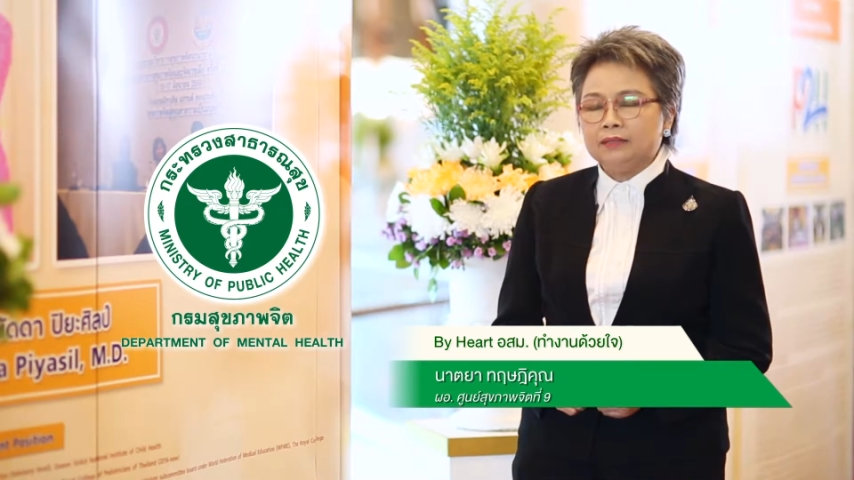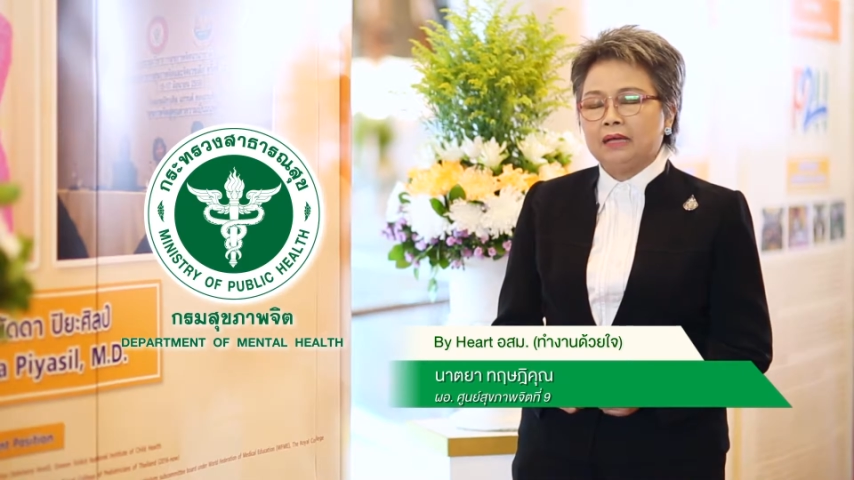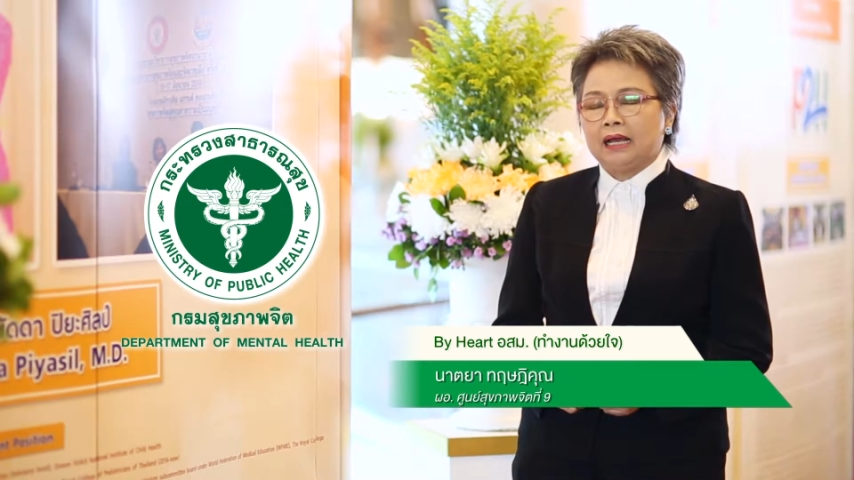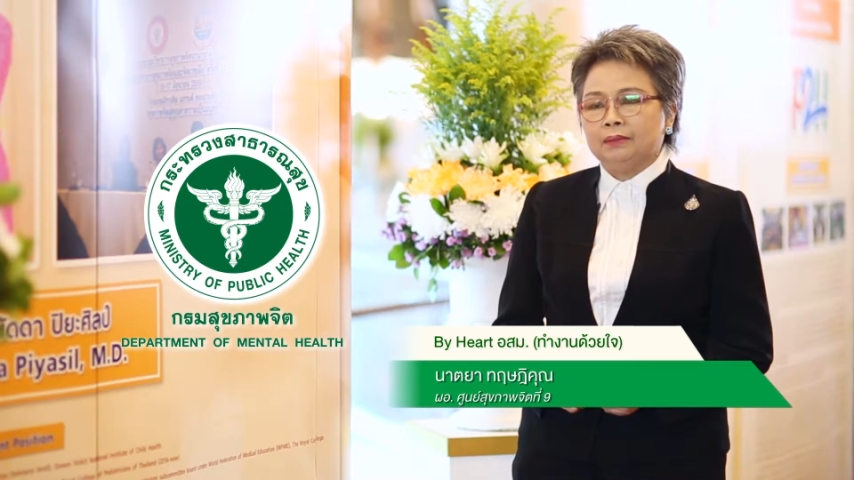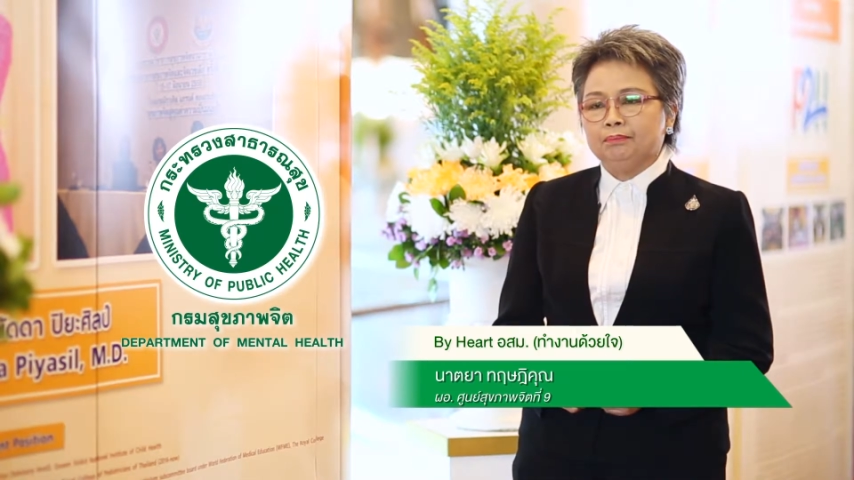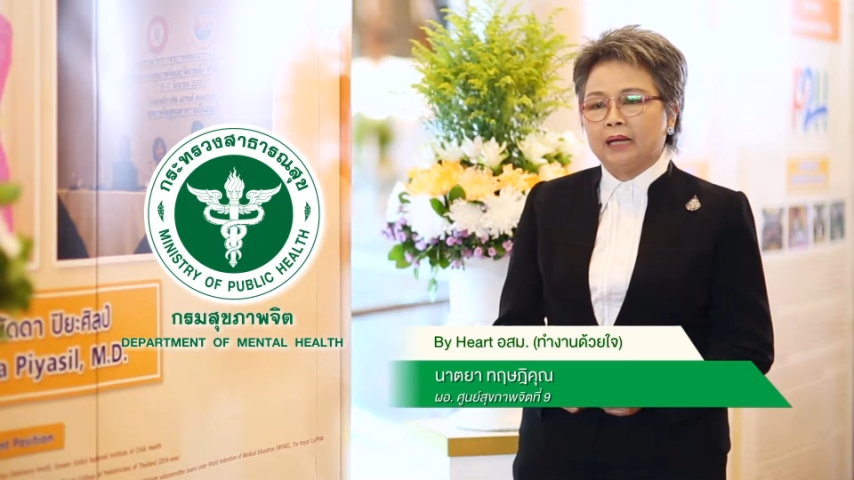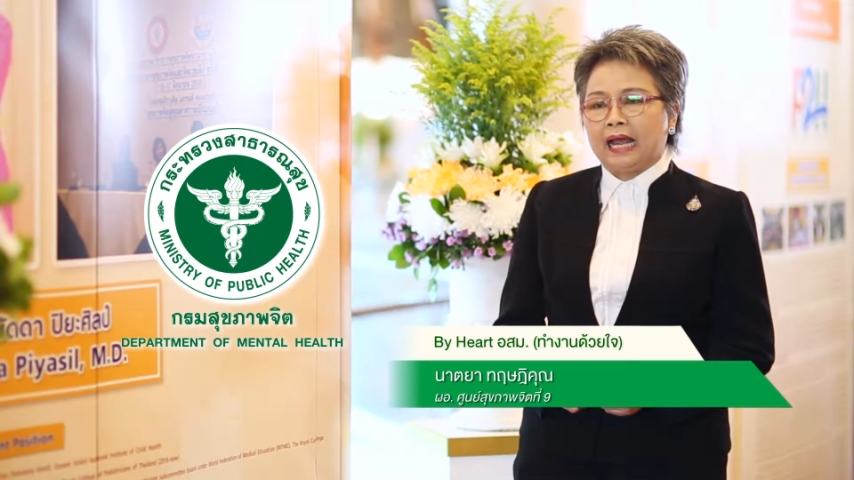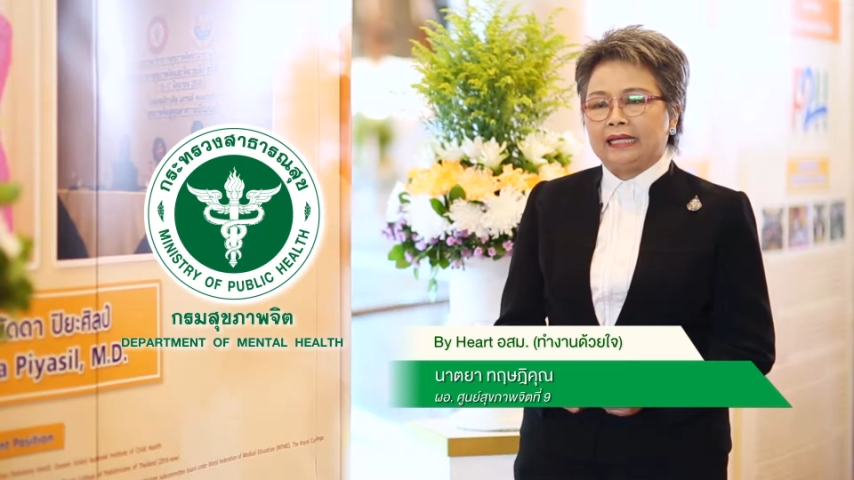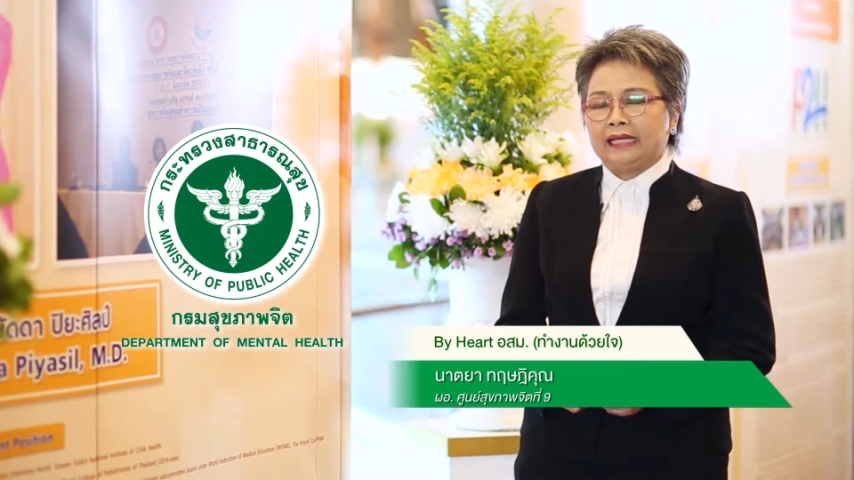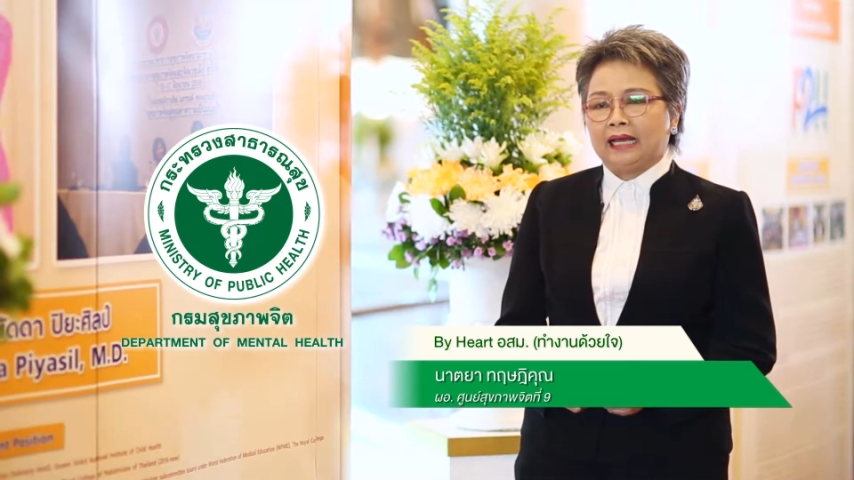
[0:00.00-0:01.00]
ที่มาอภิป
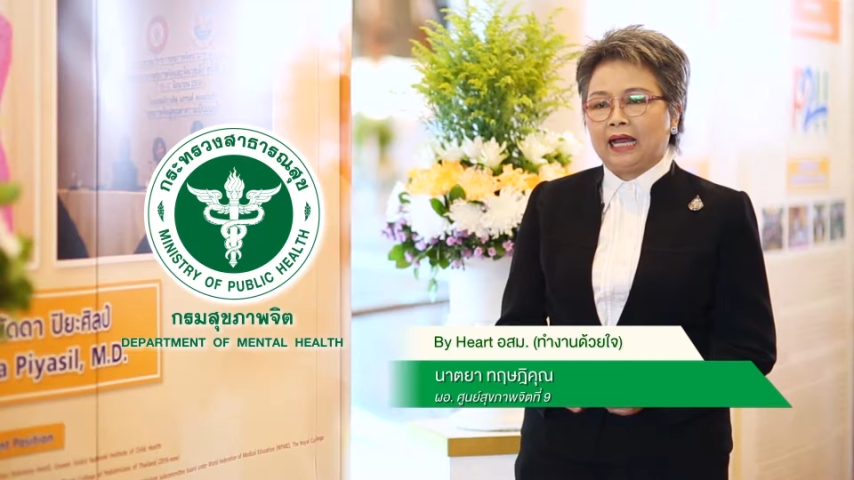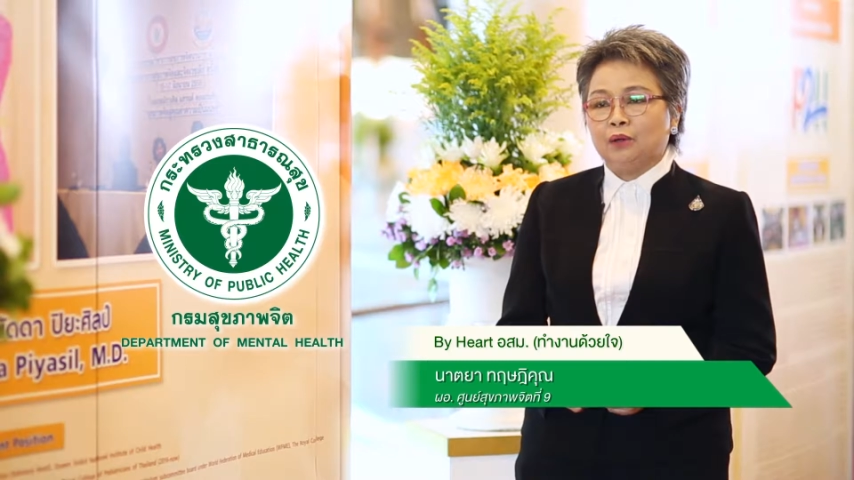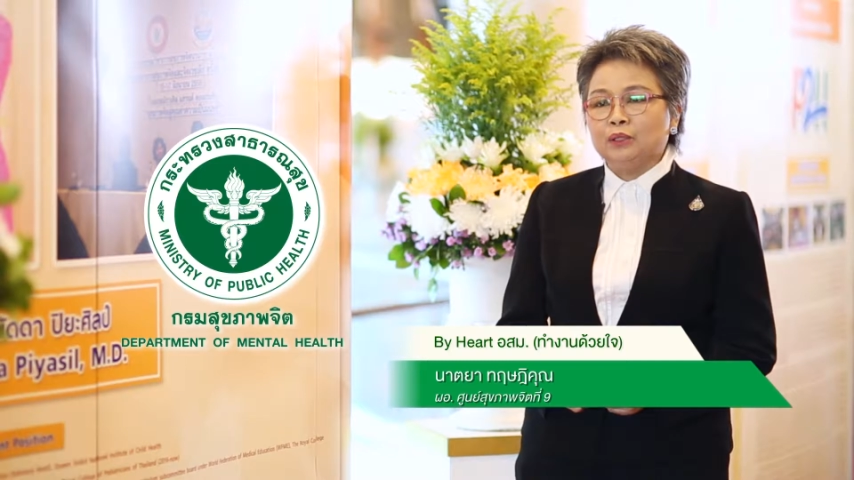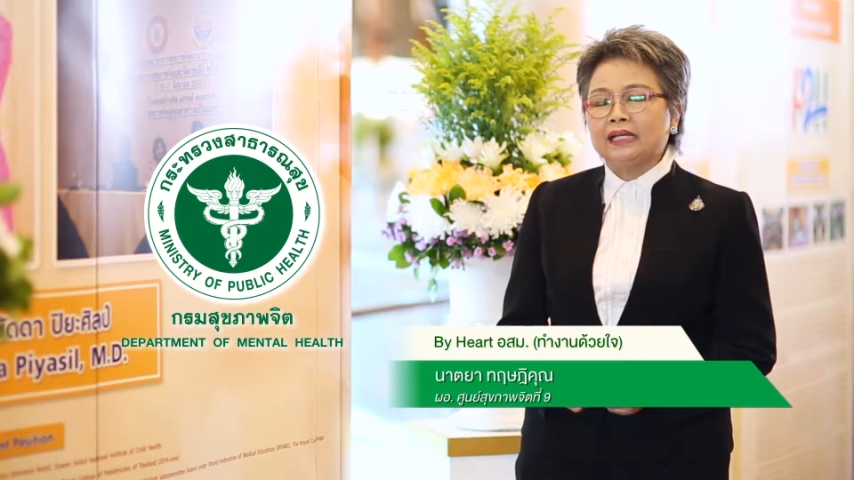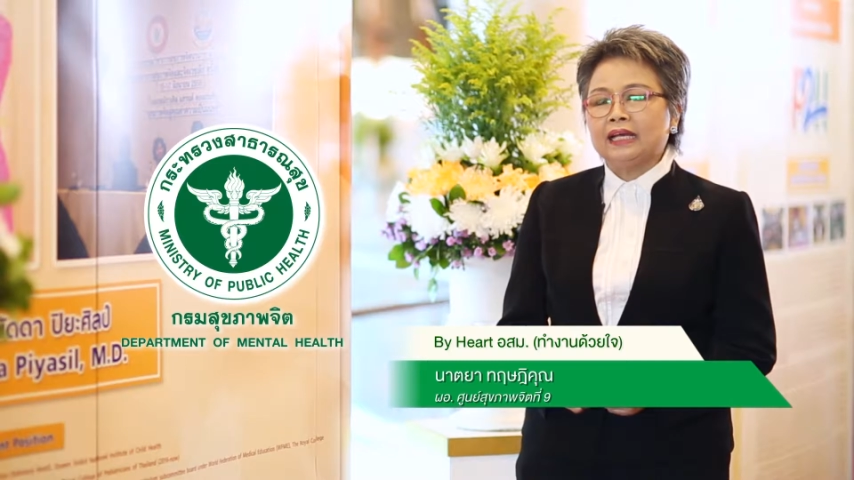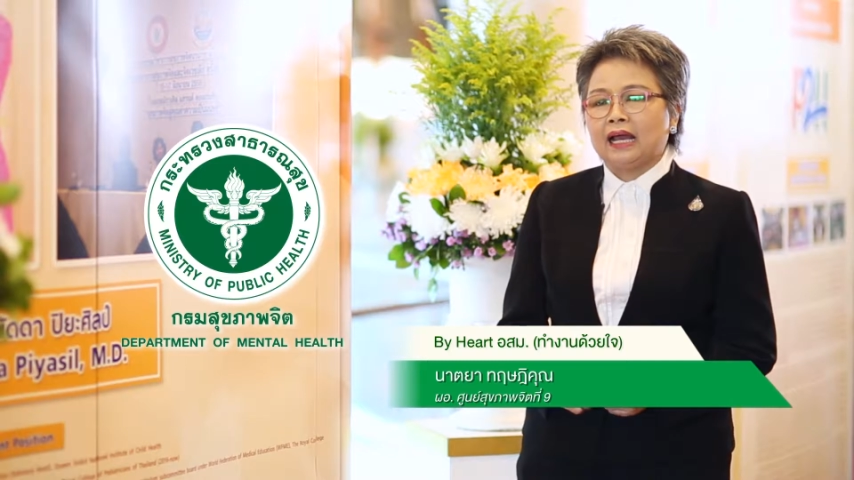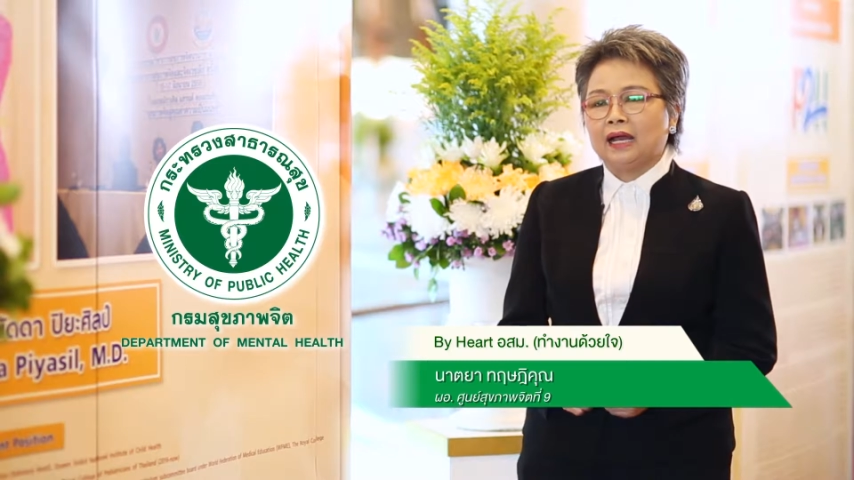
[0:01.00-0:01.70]
รายเนี่ยเขาได้